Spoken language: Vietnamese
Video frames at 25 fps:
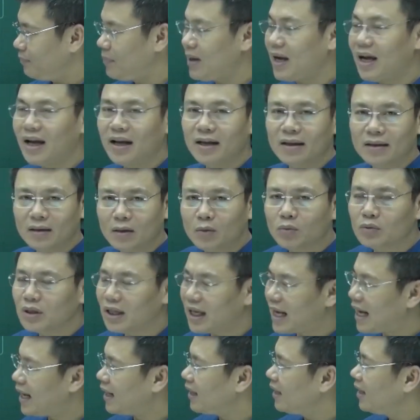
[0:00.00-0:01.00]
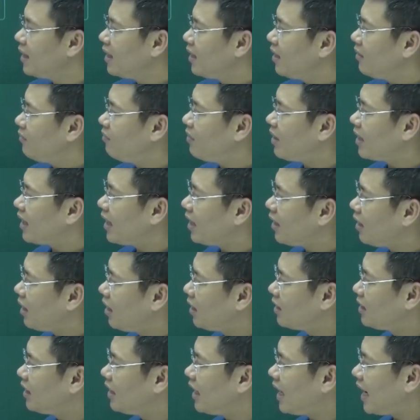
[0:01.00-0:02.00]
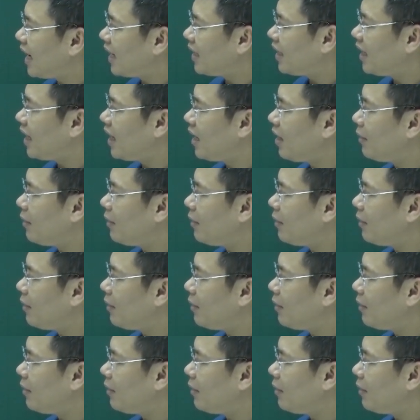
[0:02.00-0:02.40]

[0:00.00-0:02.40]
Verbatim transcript: P lúc tới hạn và cái R tới hạn ở